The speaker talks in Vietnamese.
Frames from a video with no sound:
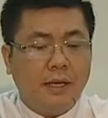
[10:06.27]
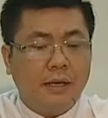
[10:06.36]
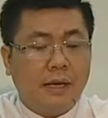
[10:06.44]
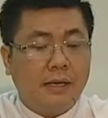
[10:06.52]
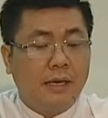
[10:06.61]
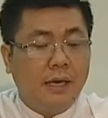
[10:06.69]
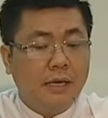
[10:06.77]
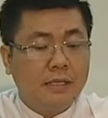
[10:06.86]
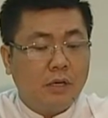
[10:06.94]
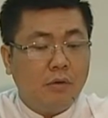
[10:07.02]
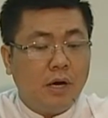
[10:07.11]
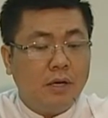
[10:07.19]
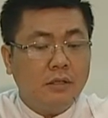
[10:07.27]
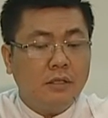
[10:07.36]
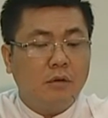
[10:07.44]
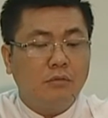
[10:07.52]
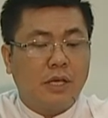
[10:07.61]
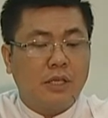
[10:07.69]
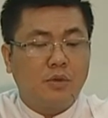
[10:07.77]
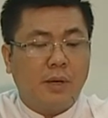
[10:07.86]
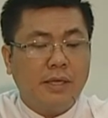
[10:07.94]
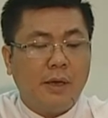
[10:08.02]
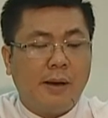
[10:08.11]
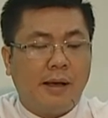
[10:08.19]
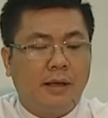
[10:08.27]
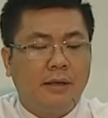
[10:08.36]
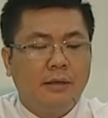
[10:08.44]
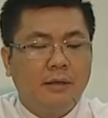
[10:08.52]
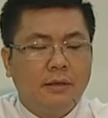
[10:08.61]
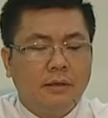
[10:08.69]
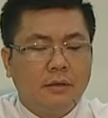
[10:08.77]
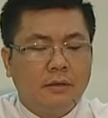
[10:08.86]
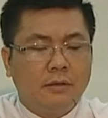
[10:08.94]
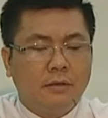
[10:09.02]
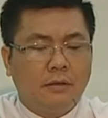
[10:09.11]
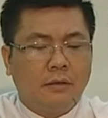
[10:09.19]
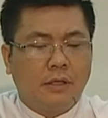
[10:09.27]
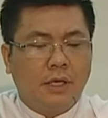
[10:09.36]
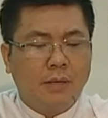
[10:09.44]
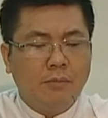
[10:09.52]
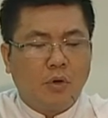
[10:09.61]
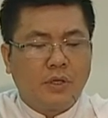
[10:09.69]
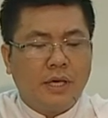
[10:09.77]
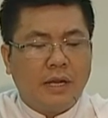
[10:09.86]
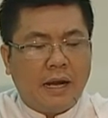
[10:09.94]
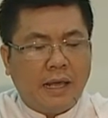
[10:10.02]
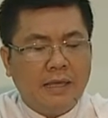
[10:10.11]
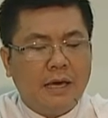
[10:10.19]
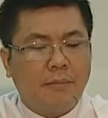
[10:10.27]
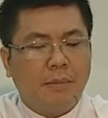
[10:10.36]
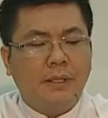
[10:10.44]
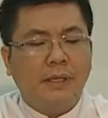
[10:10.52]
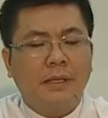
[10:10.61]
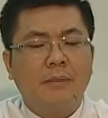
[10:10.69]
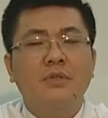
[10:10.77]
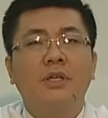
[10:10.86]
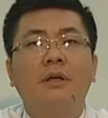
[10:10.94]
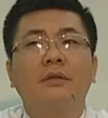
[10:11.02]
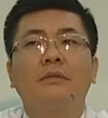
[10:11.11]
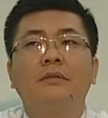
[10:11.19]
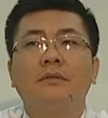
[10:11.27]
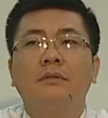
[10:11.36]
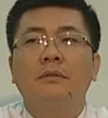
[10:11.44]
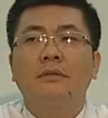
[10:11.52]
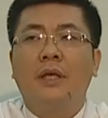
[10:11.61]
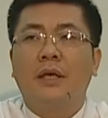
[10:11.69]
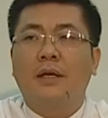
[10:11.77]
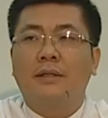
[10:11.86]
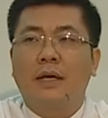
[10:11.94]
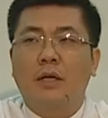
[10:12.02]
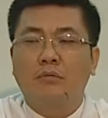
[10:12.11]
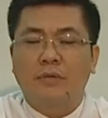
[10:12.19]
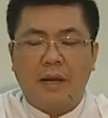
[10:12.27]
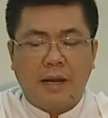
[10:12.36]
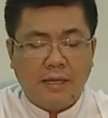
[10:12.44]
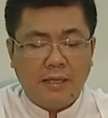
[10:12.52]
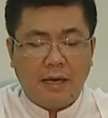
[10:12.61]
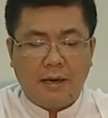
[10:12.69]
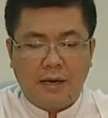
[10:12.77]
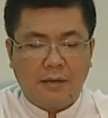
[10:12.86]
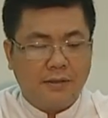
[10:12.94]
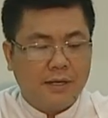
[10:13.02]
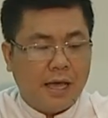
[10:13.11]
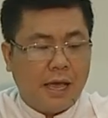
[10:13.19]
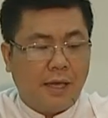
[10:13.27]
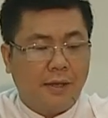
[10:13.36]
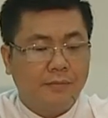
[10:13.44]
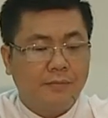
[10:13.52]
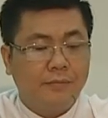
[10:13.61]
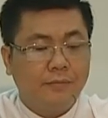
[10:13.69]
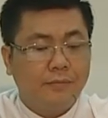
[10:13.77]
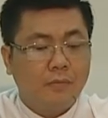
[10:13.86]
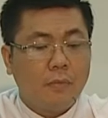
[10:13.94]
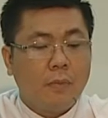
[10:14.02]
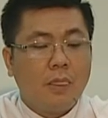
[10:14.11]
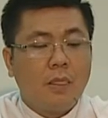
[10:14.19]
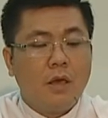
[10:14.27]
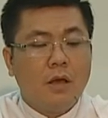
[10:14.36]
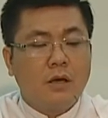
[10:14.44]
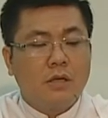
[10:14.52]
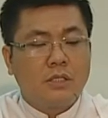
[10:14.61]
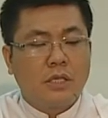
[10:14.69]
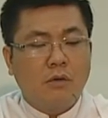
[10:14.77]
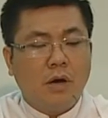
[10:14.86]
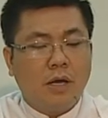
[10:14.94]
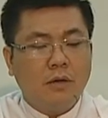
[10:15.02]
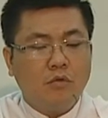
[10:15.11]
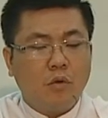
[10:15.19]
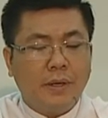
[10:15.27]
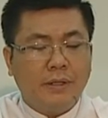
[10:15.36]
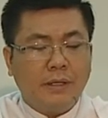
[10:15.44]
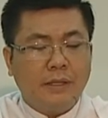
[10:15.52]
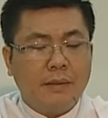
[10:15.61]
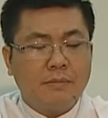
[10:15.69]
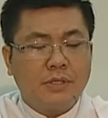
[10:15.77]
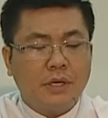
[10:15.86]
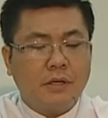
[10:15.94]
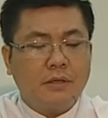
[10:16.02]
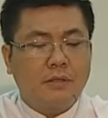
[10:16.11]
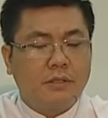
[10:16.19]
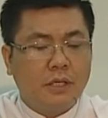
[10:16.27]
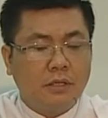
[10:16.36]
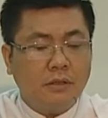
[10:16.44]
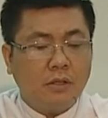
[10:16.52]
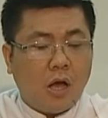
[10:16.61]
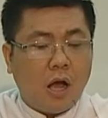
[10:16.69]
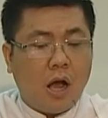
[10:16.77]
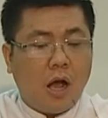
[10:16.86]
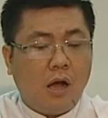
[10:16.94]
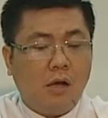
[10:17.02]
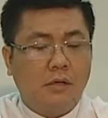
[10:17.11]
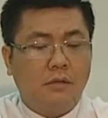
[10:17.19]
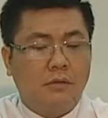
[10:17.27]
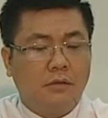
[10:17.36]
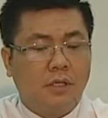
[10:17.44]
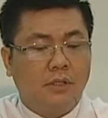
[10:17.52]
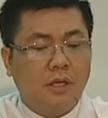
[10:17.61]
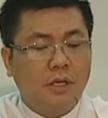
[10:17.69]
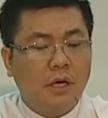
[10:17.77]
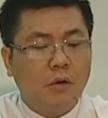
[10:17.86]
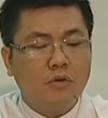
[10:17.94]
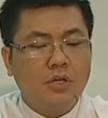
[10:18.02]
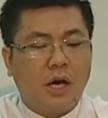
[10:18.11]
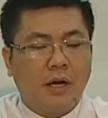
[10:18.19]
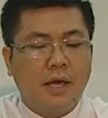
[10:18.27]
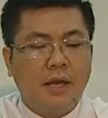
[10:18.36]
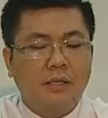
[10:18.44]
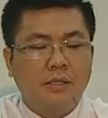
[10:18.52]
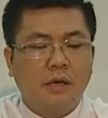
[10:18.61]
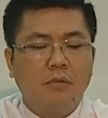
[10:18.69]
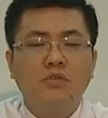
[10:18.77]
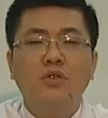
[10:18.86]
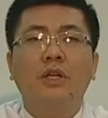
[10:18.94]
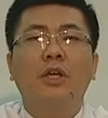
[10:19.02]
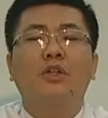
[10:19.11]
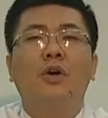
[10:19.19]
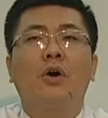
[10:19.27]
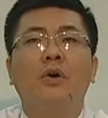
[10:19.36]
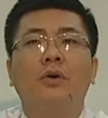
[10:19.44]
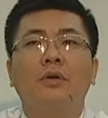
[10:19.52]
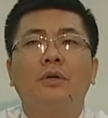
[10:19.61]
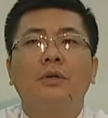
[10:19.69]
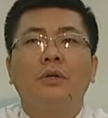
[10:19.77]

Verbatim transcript: nhất là ghi dấu ấn không thể xóa nhà ờ, khiến một khi đã lãnh nhận bí tích thêm sức thì người ta không thể lãnh nhận lần thứ hai dấu ấn của bí tích thêm sức chứng tỏ người tín hữu trở nên giống Chúa Kitô